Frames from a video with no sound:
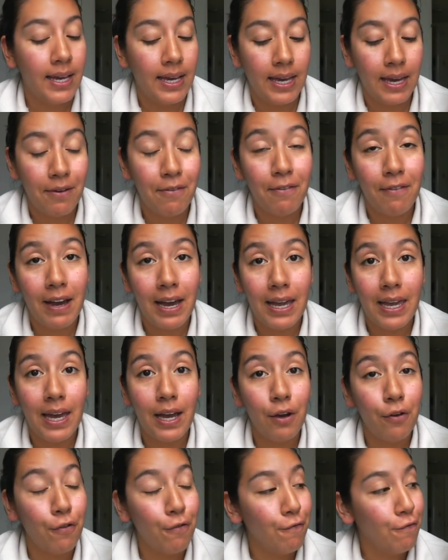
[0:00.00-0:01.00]
que
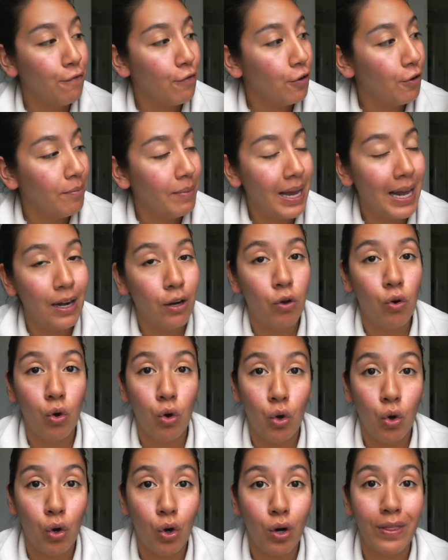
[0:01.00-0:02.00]
vaya conforme al
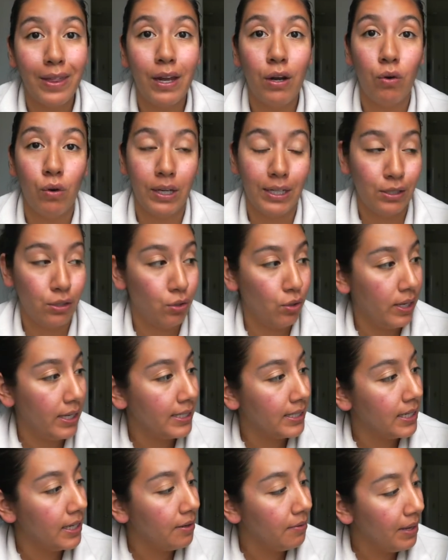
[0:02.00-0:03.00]
color de lo que estoy
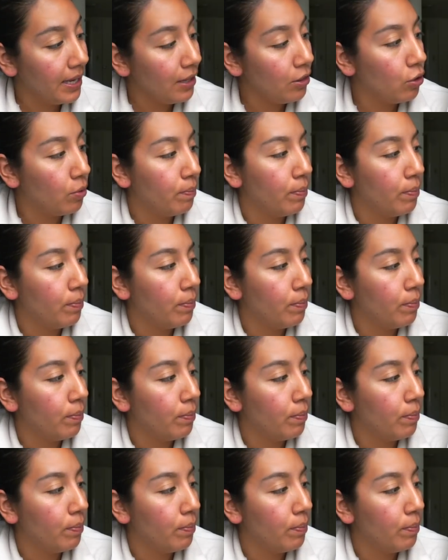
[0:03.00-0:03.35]
escribiendo.